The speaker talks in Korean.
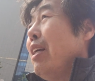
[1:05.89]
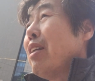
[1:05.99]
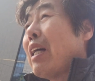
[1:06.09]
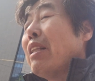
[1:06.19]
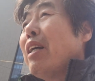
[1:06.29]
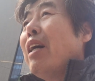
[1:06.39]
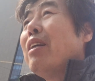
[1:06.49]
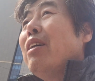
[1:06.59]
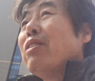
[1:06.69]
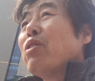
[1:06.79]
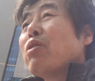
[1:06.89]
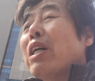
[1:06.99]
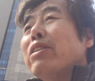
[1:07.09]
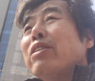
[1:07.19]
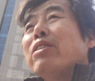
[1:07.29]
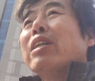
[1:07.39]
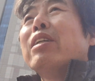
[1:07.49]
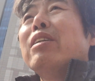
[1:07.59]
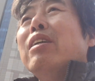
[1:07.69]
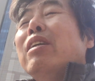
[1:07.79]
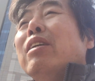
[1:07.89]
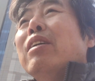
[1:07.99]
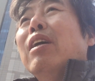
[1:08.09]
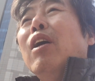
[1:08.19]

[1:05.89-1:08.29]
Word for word: 이거 단타 아니에요. 저도 사실은 최근에